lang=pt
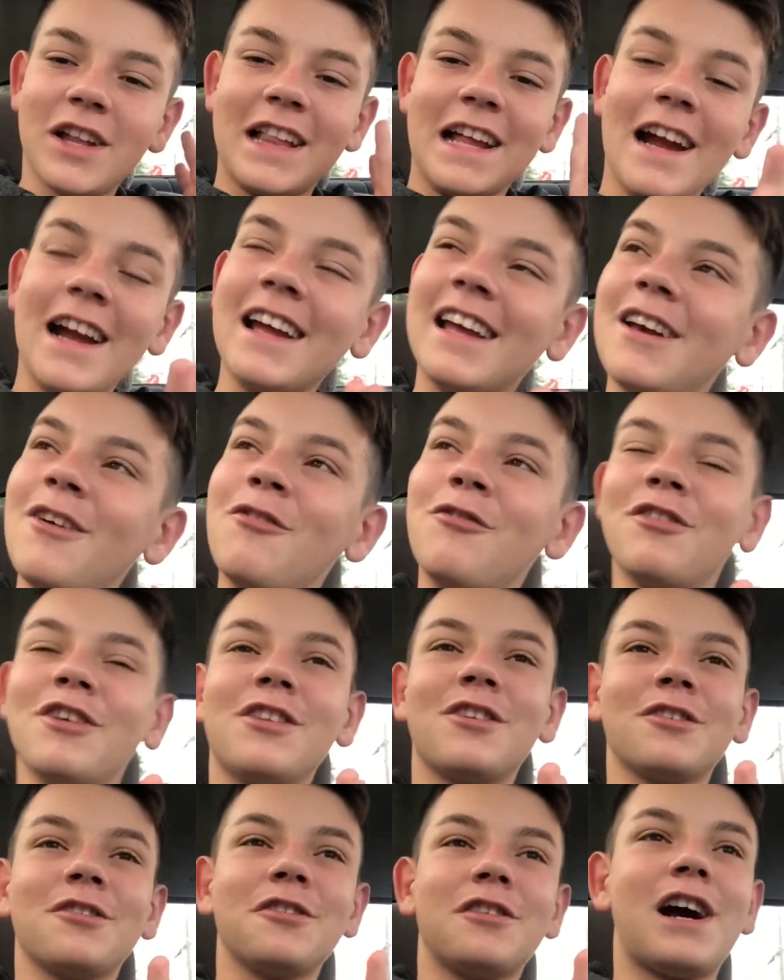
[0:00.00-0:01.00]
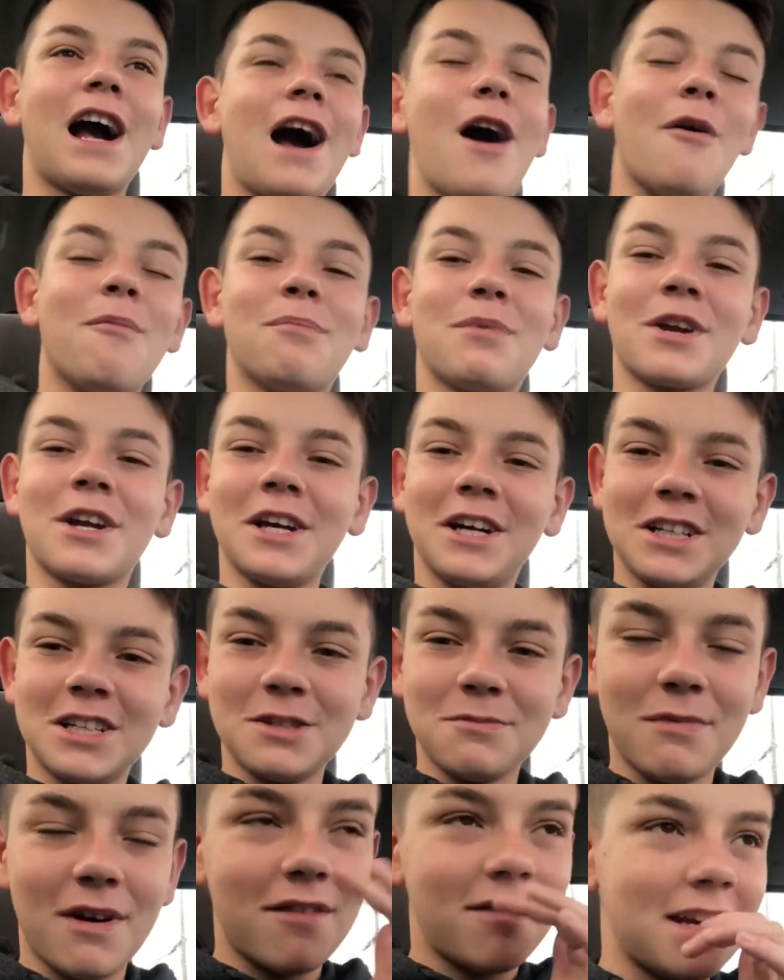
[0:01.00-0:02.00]
até erguer o vidro do carro, porque a
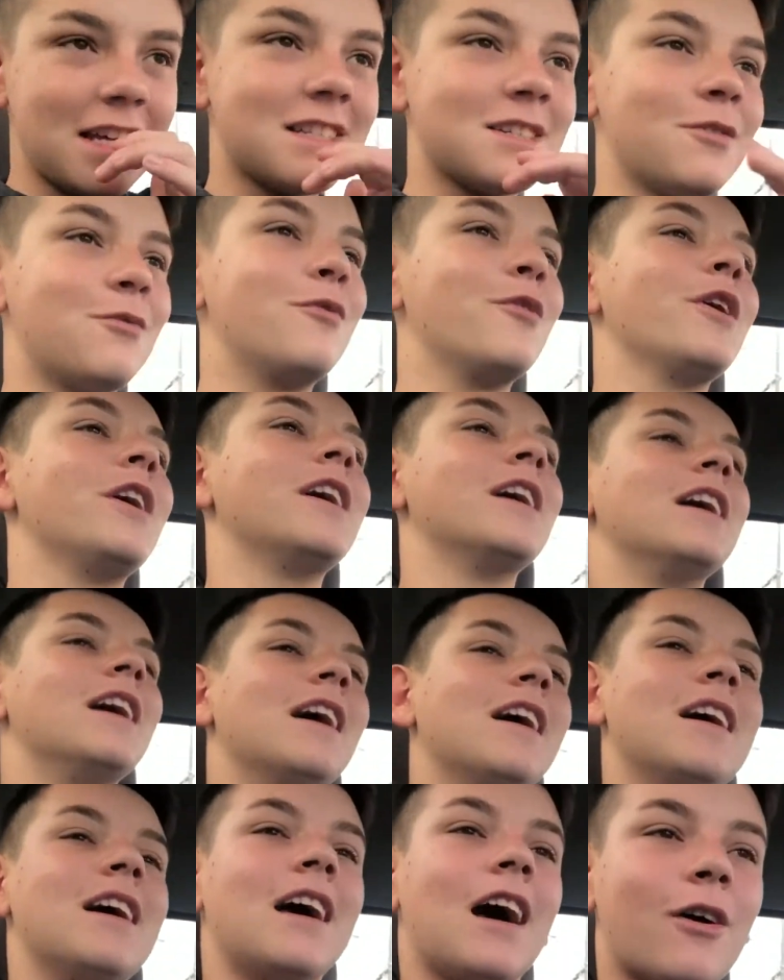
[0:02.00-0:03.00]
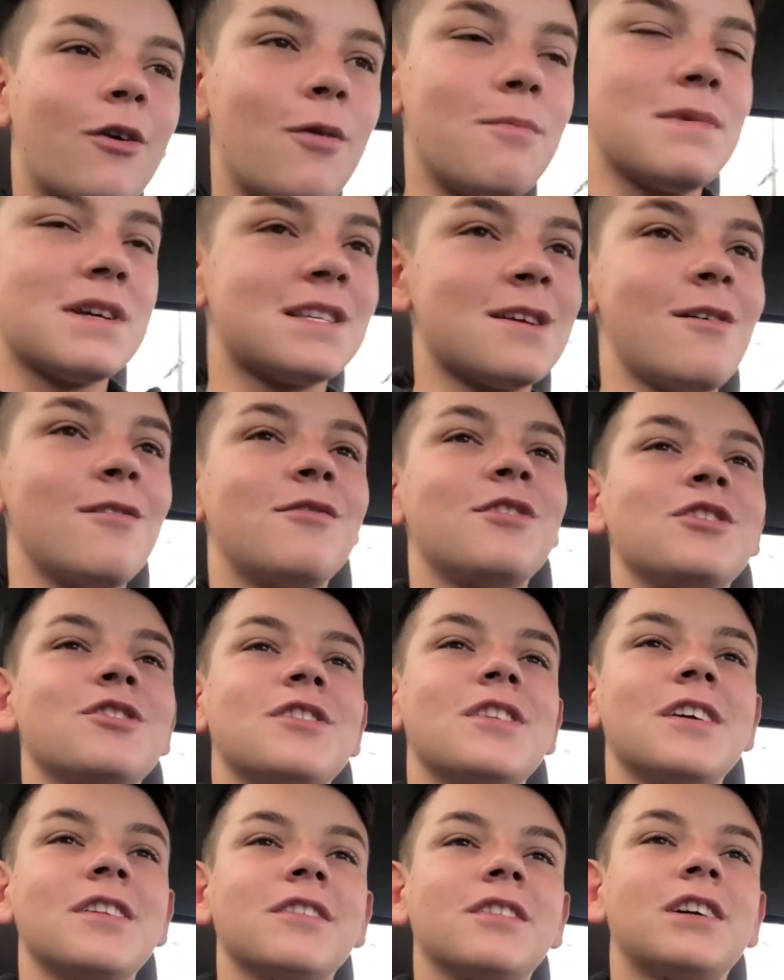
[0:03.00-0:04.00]
última vez que eu fui começar um
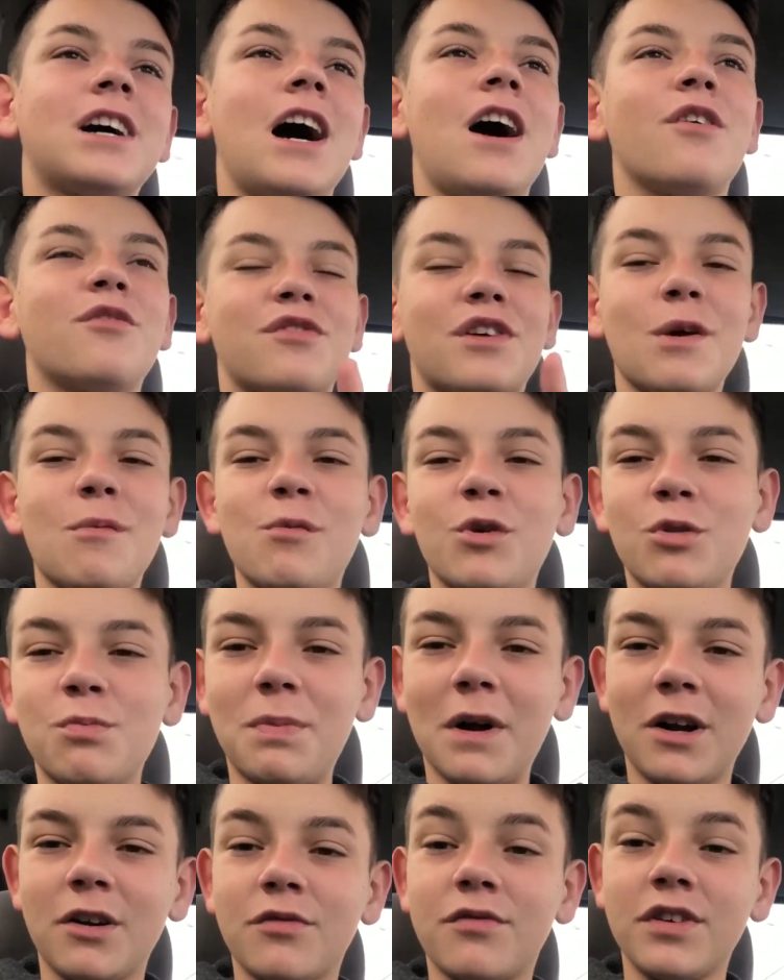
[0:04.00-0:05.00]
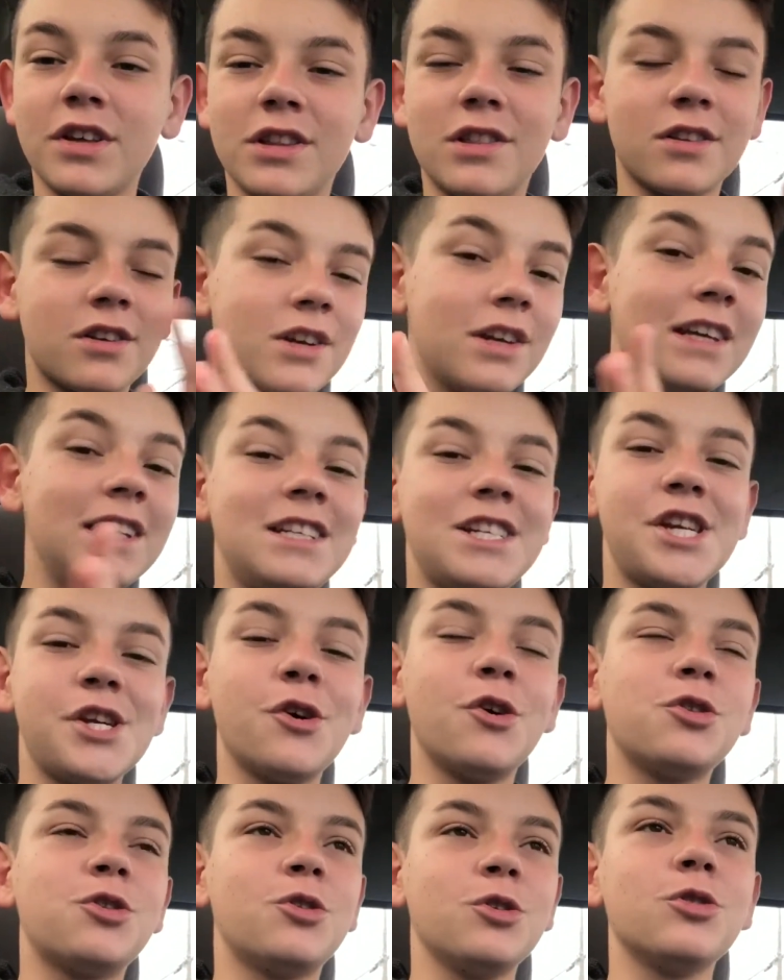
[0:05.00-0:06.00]
vídeo dentro do carro, fiquei muito perto do vidro e
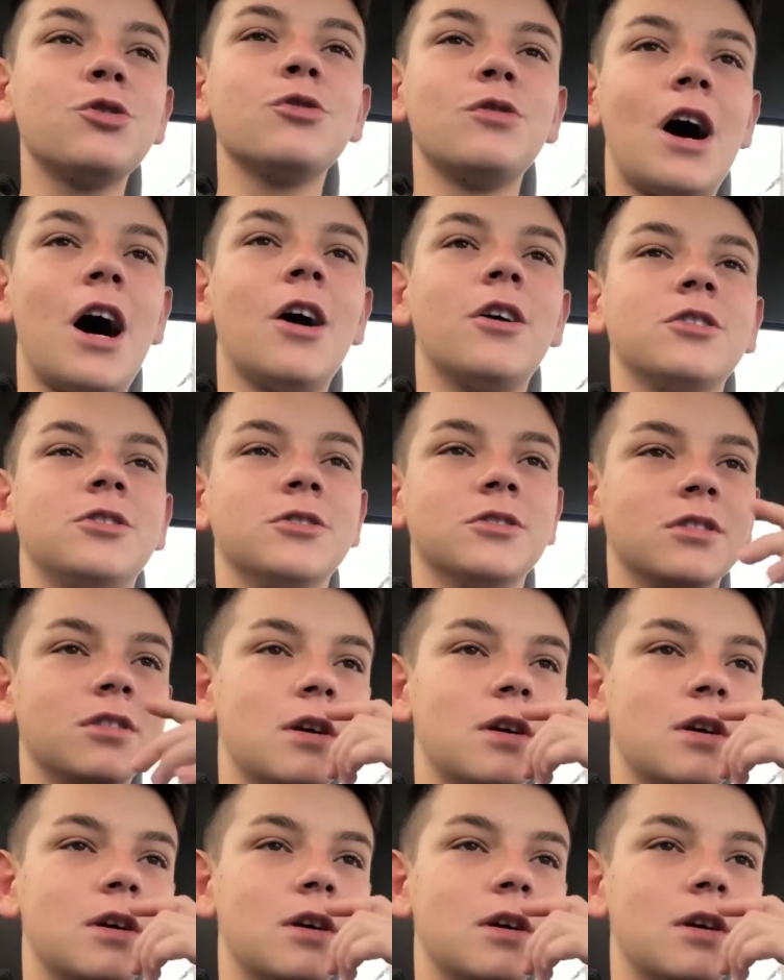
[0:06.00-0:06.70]
chiou tudo o áudio.